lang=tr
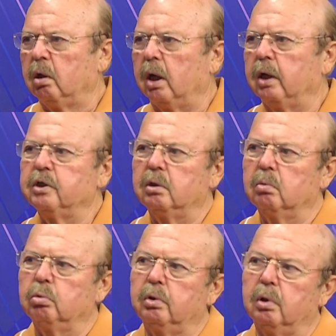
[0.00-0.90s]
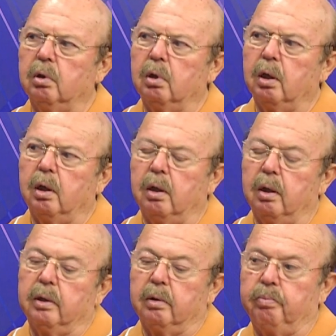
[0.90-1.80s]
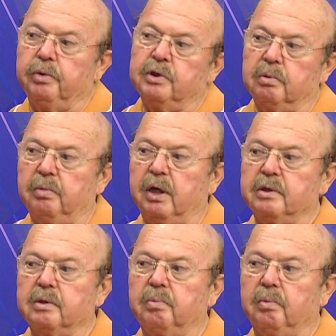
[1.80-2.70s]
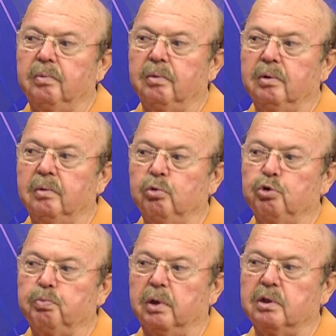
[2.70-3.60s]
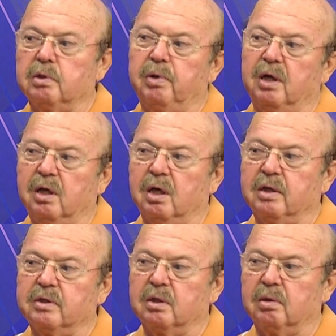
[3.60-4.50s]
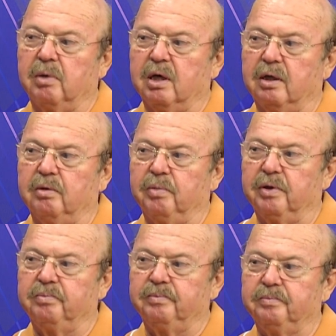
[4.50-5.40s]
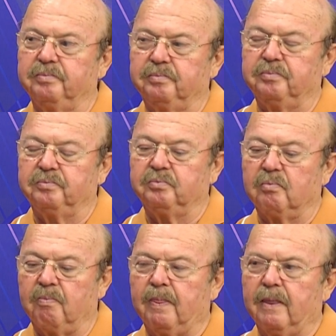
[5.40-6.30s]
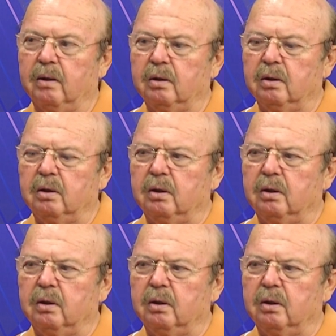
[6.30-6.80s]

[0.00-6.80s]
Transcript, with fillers: Ha şimdi bunun işin biraz e, kuş bakışı perde arkasına bakalım bir. Evet nedir abi perde arkası?